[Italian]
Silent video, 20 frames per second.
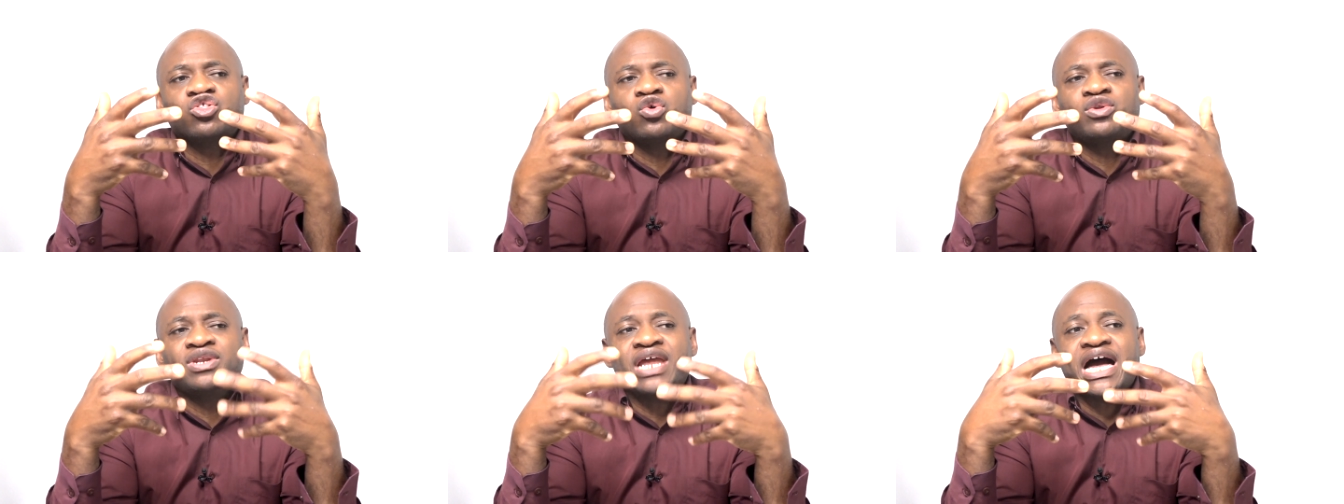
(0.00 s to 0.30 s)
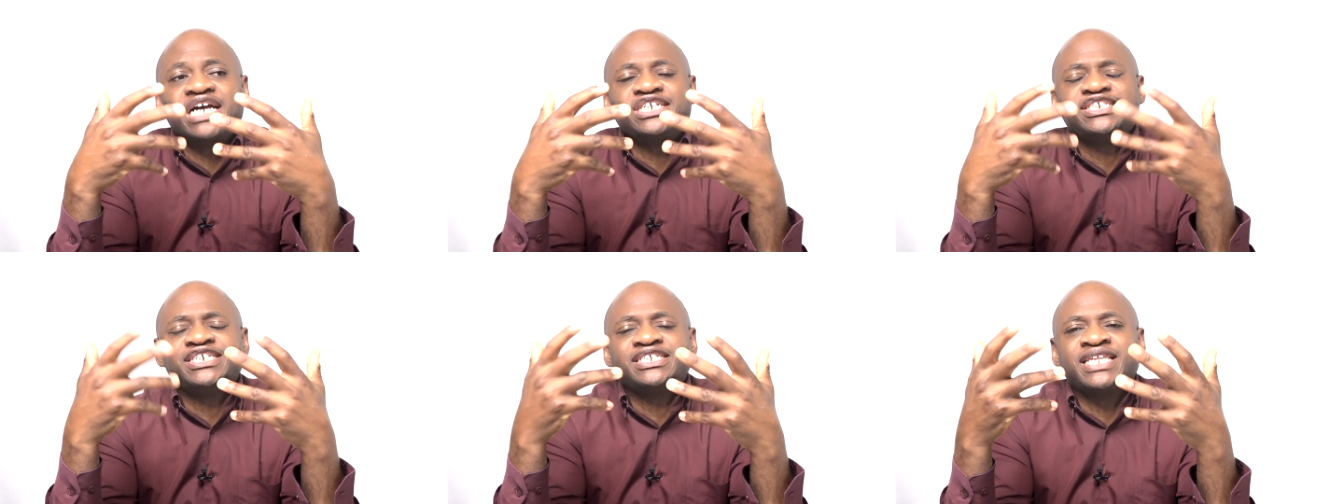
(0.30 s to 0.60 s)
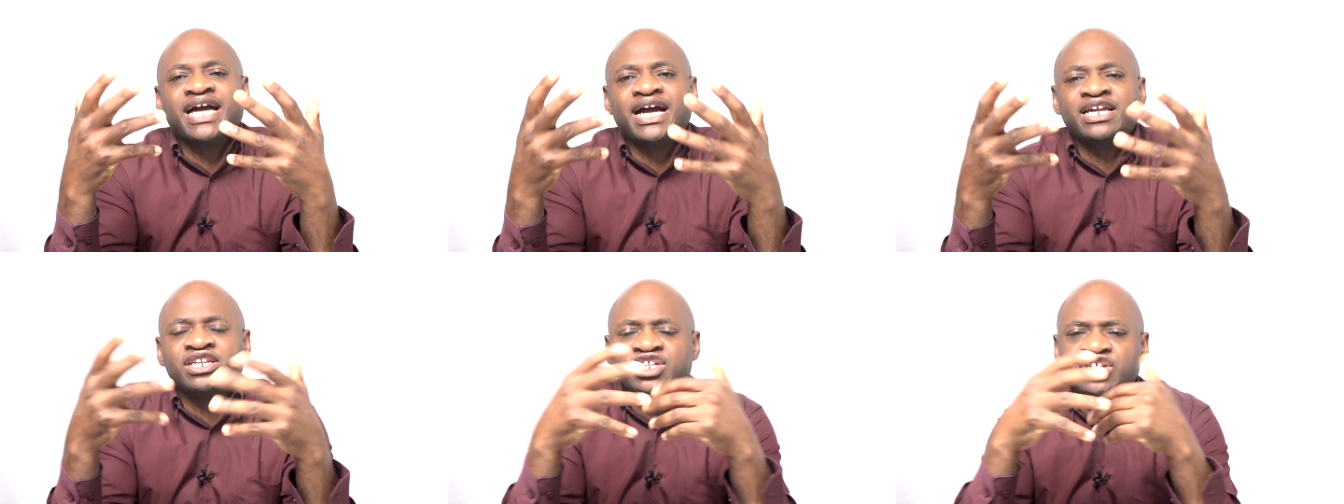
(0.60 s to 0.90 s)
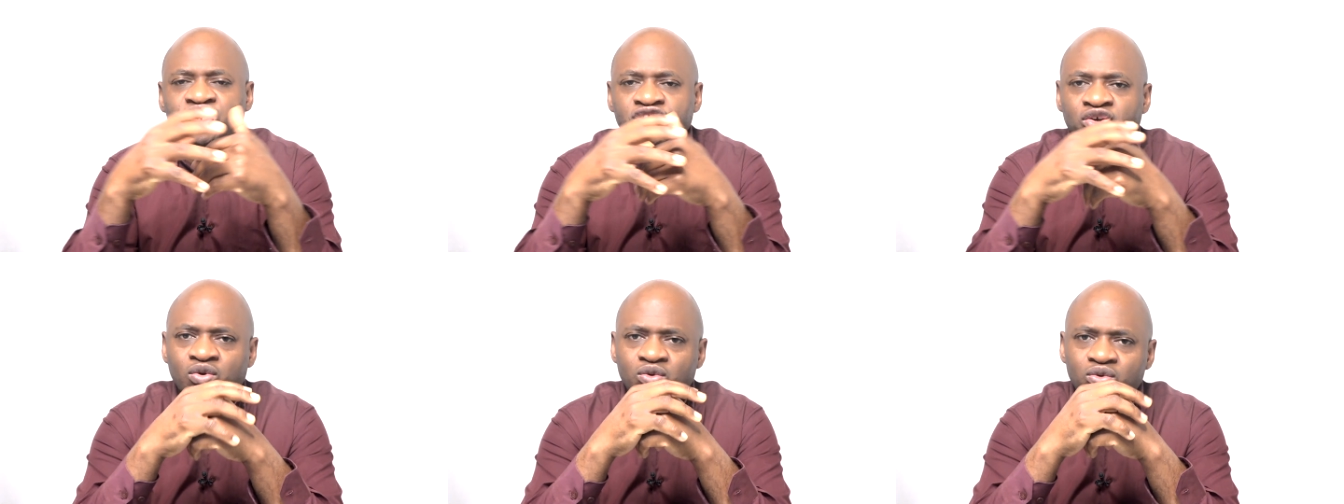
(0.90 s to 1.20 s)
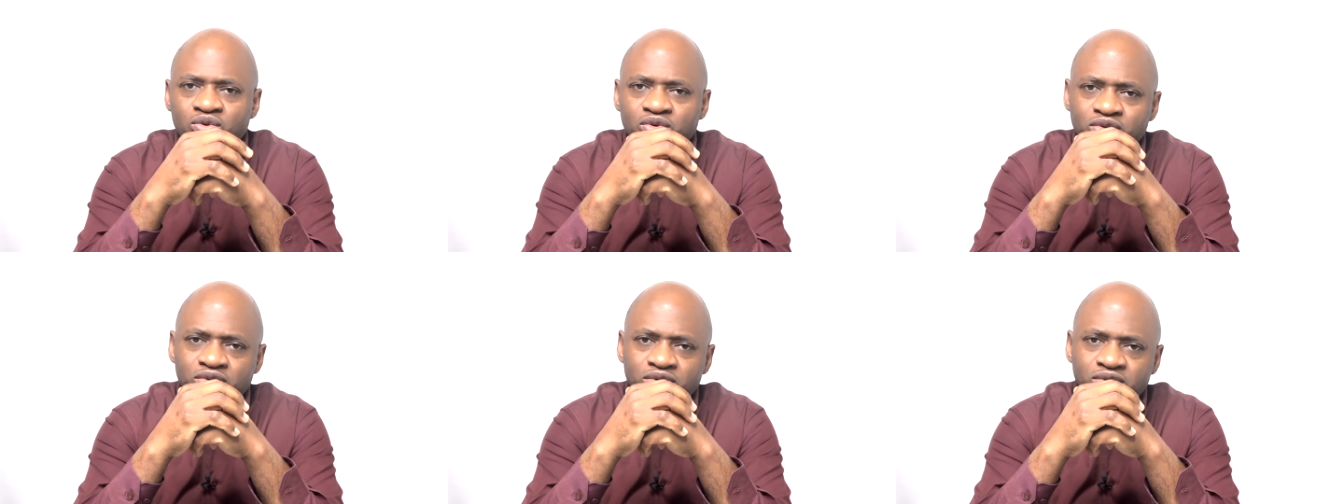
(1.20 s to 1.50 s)
nascita a Dio?
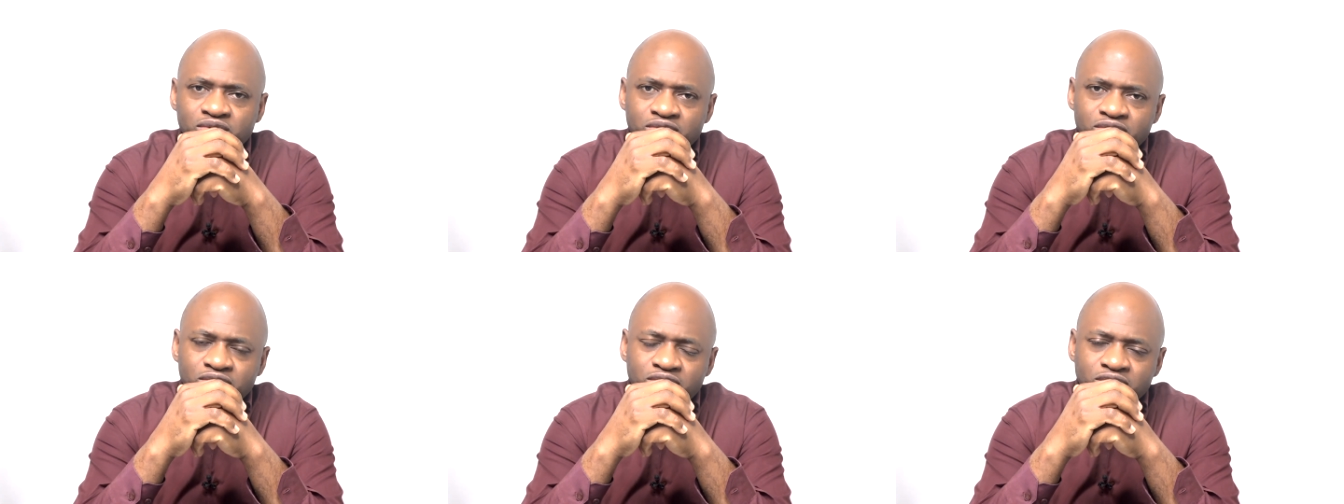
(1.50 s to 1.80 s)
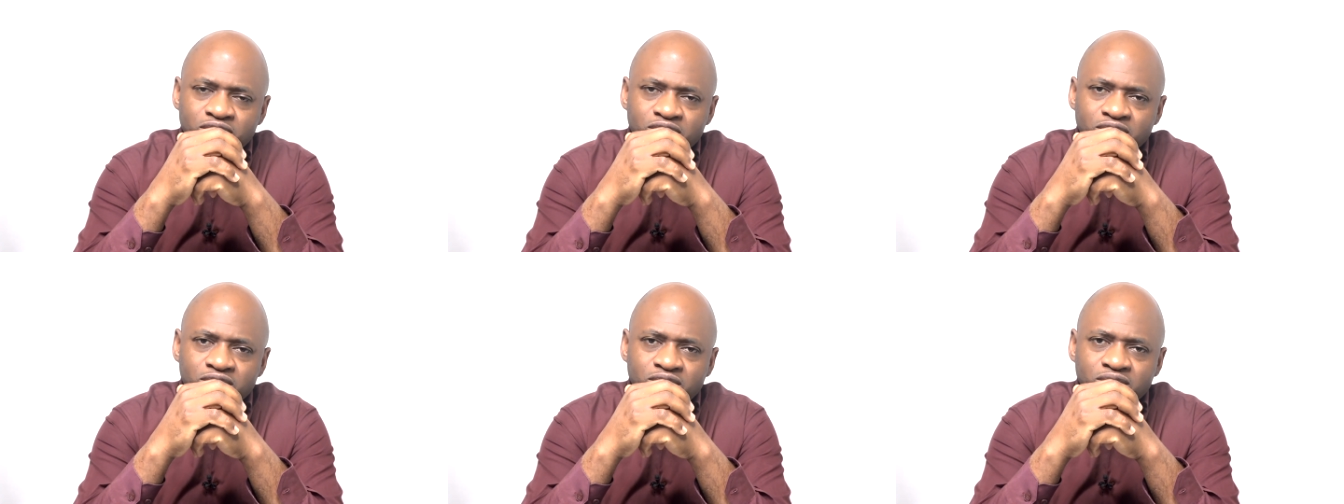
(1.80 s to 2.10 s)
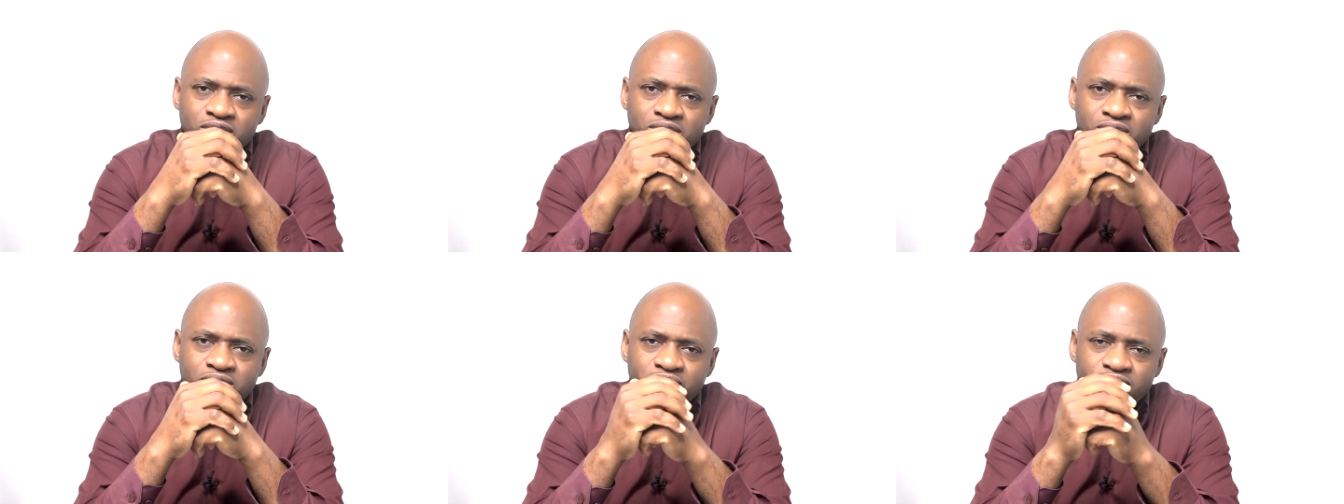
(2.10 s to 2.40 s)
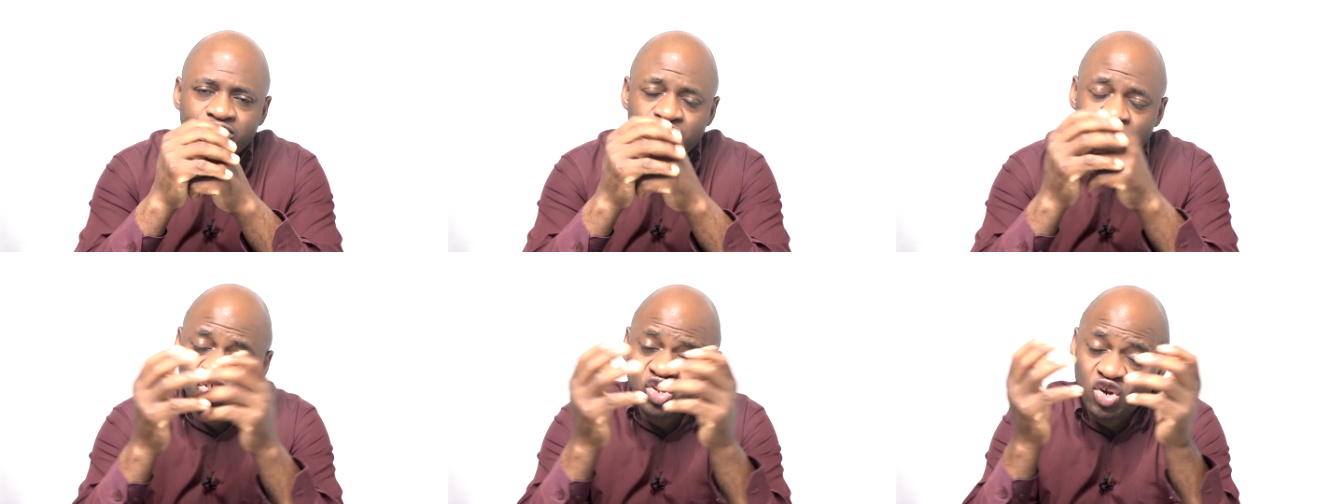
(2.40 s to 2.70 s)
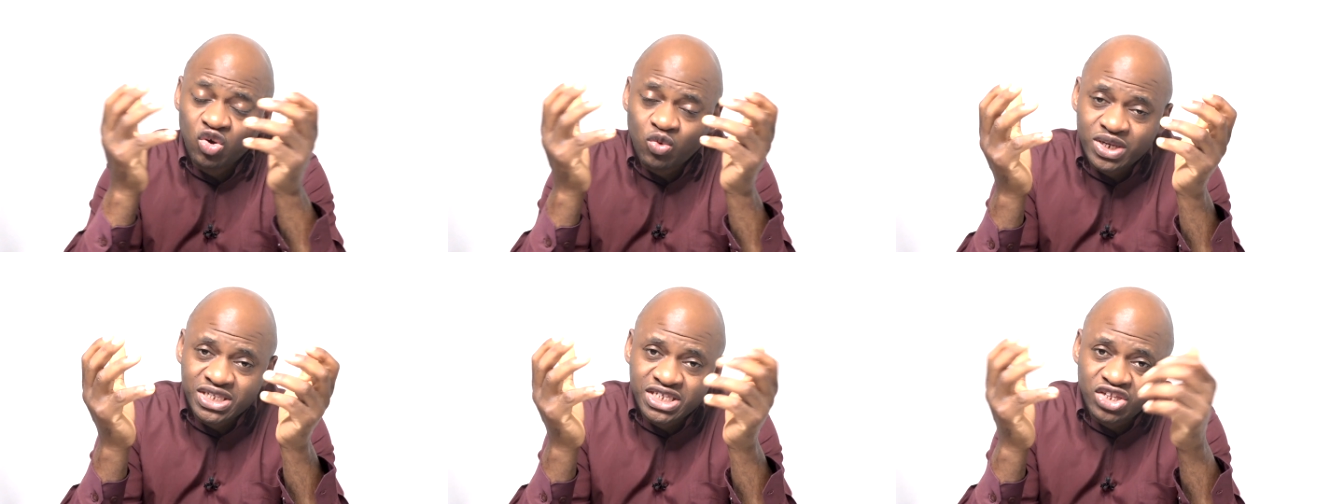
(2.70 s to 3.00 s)
Ci sono queste